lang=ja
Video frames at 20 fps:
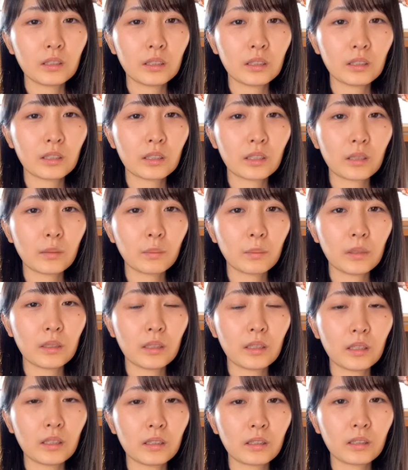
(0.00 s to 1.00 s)
えー、頑張
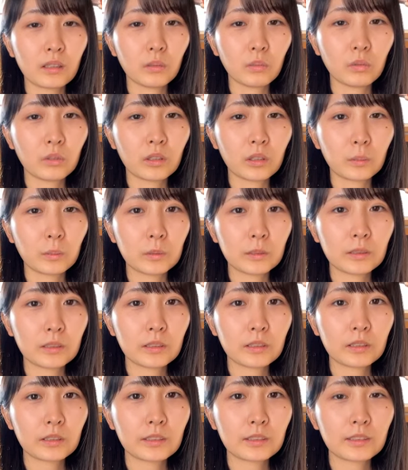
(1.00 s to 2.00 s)
れって思ってます